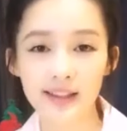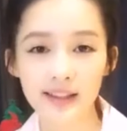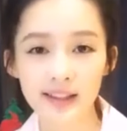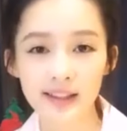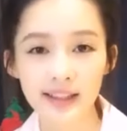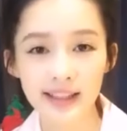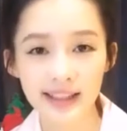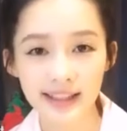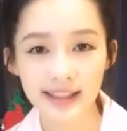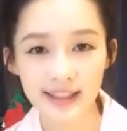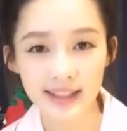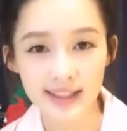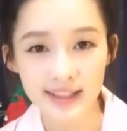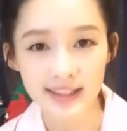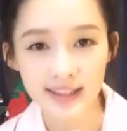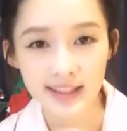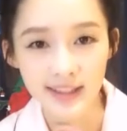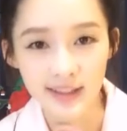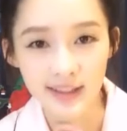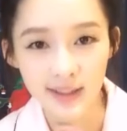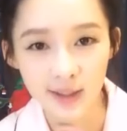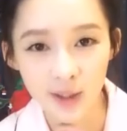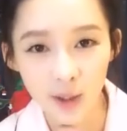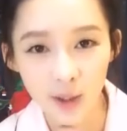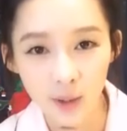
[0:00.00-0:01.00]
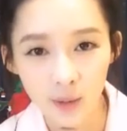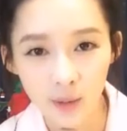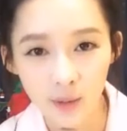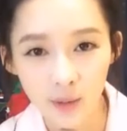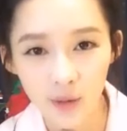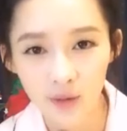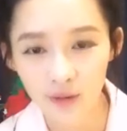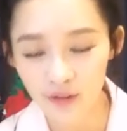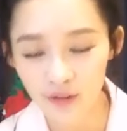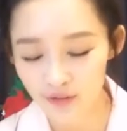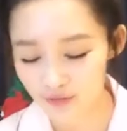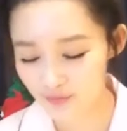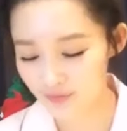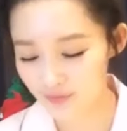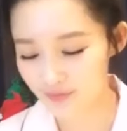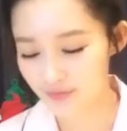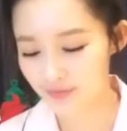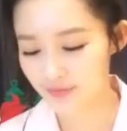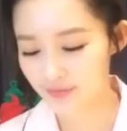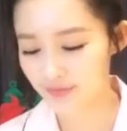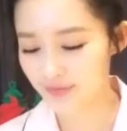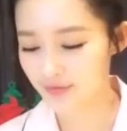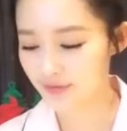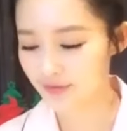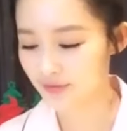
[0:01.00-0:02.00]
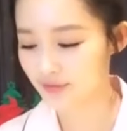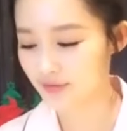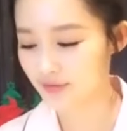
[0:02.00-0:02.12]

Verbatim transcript: 最爱哪个颜色的口红？